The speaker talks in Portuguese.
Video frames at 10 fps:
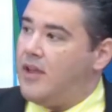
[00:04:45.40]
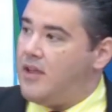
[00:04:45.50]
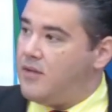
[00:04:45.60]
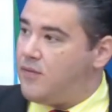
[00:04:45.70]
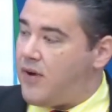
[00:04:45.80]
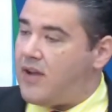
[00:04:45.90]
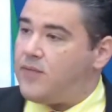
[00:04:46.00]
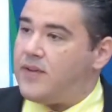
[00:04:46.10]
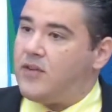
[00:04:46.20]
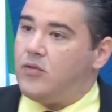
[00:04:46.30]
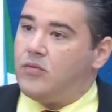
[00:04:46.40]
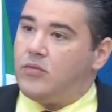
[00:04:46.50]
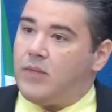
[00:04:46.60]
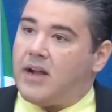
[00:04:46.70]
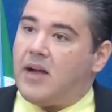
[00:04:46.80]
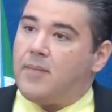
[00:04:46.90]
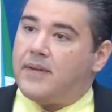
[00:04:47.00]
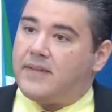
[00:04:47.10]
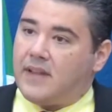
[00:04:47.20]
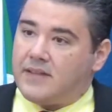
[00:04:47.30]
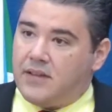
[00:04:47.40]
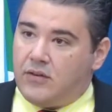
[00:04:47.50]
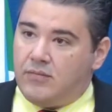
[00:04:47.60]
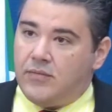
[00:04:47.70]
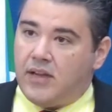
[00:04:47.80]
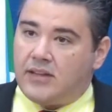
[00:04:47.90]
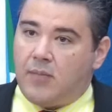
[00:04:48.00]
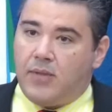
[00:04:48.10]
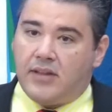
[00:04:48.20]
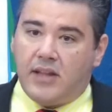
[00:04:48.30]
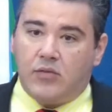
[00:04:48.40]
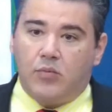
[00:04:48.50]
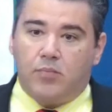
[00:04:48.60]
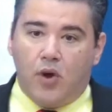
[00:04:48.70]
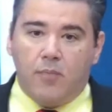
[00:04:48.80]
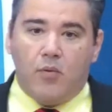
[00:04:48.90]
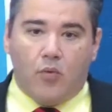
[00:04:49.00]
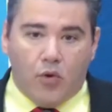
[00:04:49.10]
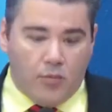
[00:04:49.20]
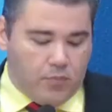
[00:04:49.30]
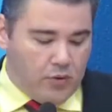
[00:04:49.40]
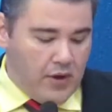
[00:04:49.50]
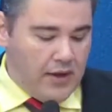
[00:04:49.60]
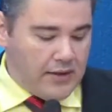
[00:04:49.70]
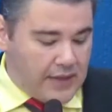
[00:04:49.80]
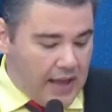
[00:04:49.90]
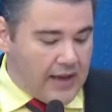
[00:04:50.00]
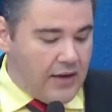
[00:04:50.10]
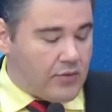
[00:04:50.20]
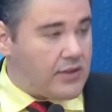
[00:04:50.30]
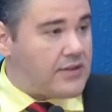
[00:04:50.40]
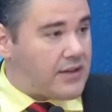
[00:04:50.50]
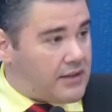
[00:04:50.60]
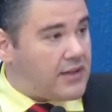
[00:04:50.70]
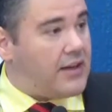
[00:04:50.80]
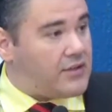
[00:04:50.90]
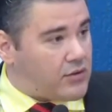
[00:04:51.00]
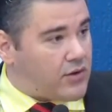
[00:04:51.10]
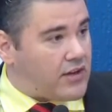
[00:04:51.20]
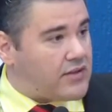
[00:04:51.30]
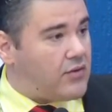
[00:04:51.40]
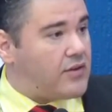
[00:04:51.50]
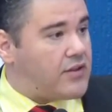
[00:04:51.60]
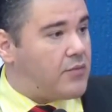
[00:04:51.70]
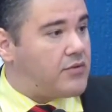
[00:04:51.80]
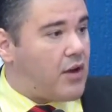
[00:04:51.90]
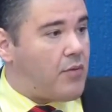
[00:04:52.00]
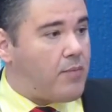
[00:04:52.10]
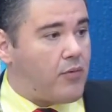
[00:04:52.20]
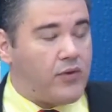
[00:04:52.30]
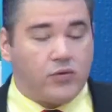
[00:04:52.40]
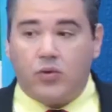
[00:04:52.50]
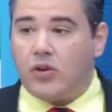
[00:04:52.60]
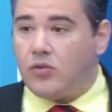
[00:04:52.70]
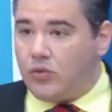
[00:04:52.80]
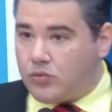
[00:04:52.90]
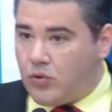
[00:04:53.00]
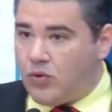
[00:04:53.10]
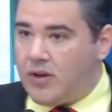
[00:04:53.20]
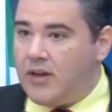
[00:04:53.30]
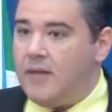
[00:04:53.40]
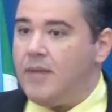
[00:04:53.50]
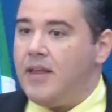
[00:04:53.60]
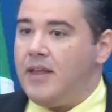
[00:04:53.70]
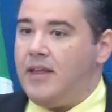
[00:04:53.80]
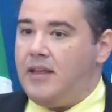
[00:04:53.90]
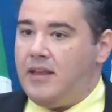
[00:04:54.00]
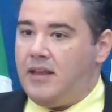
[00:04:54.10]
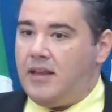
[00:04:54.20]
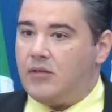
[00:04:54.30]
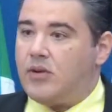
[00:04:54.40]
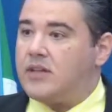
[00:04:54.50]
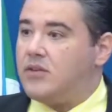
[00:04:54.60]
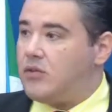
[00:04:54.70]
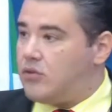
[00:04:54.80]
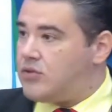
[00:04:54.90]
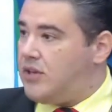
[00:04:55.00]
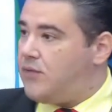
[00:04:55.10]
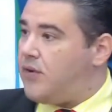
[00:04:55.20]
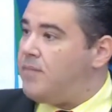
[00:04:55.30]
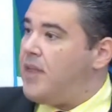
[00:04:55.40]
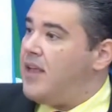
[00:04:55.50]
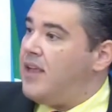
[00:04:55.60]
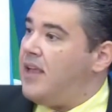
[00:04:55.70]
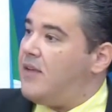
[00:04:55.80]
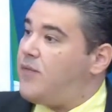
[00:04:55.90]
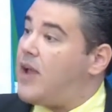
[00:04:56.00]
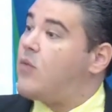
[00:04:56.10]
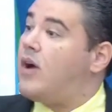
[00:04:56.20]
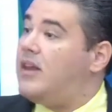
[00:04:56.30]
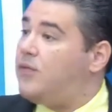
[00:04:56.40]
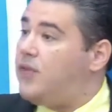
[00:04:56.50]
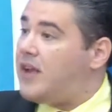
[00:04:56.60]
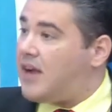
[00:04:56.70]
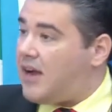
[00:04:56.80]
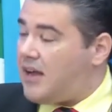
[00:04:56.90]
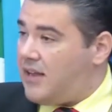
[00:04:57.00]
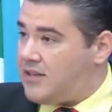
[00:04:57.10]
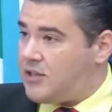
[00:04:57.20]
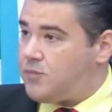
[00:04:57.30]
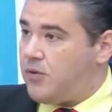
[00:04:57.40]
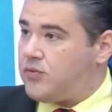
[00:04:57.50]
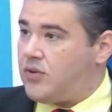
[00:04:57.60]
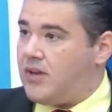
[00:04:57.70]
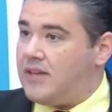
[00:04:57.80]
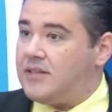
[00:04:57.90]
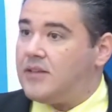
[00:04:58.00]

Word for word: vai fazer um, uma capacitação, até porque dentro do próprio corpo técnico da Secretaria de Educação nós temos lá uma professora doutora em educação inclusiva e vai qualificar esses profissionais.